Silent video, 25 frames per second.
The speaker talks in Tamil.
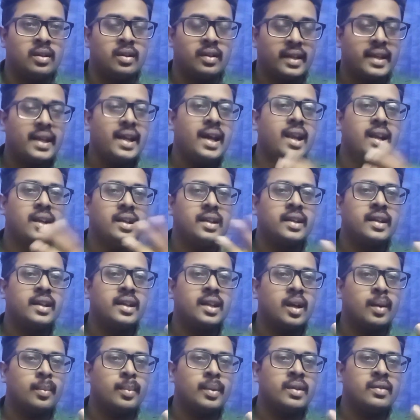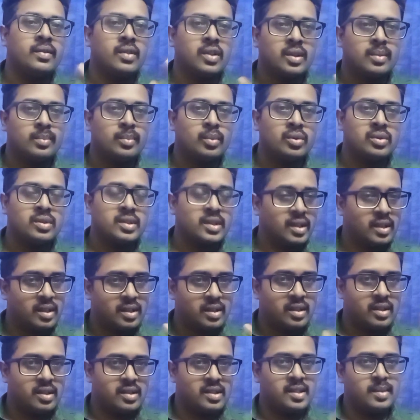ரியாலிட்டி அப்படின்னு வரும்போது நீங்கள்
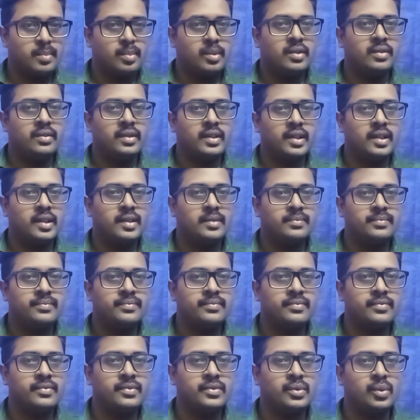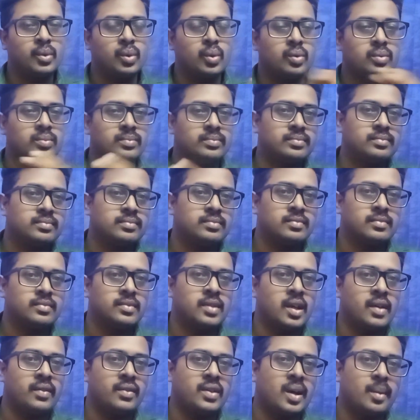அதை கஷ்டப்படுவீங்க ஸோ
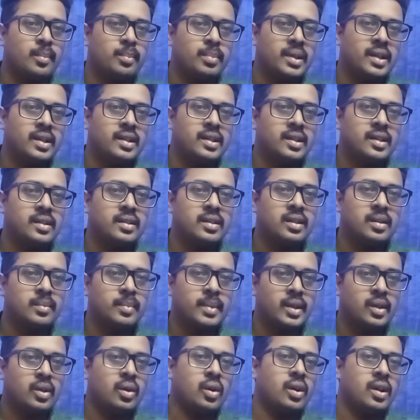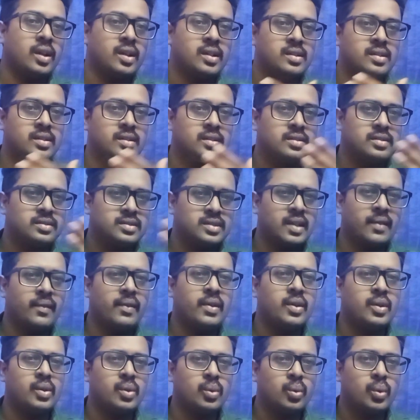ஐ கம்ப்ளீட்டட் மை காலேஜ்
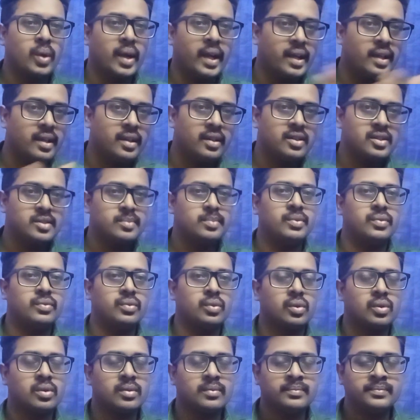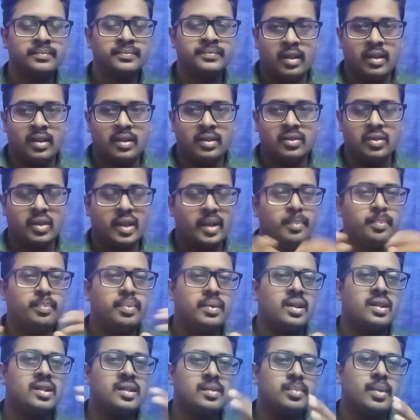செவன் டு எயிட் இயர்ஸ் பிஃபோர் ஸோ இப்போ
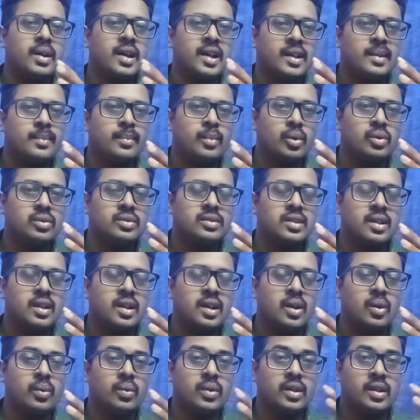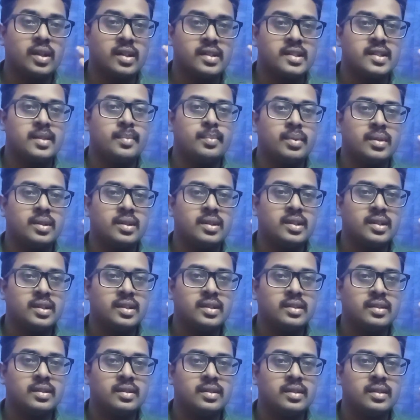இருந்து பார்க்கும்போது தான் அவங்க கஷ்டப்பட்டு
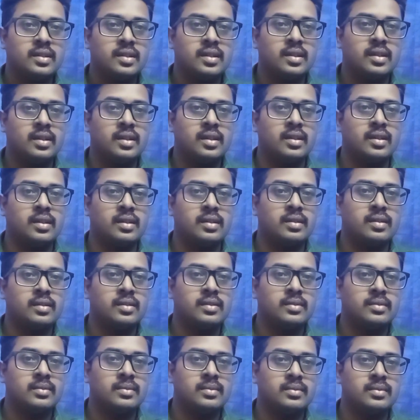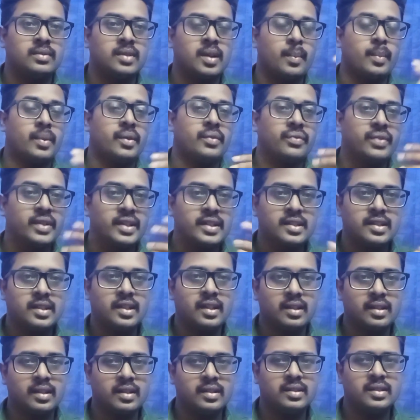நமக்கு ஃபீஸ்
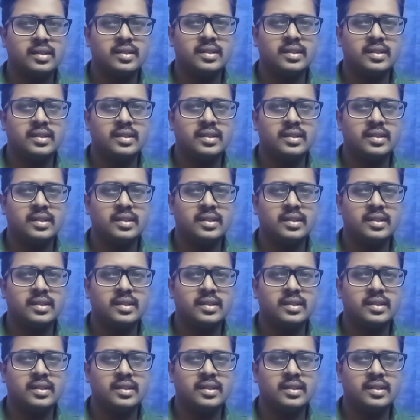கட்டினது